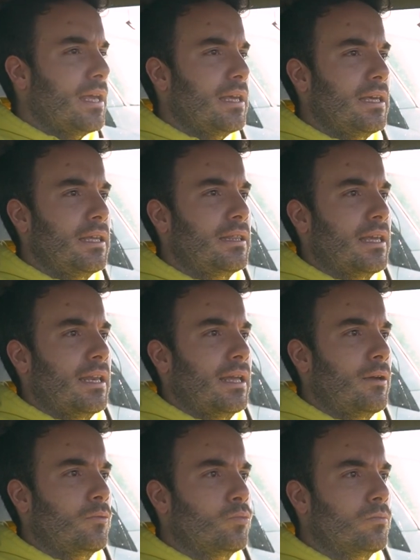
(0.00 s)
y
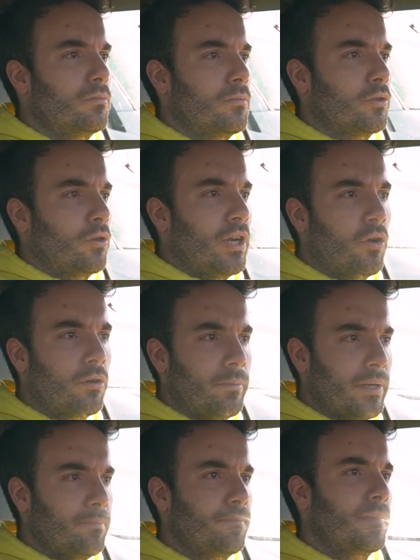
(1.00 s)
tiene un motor enorme.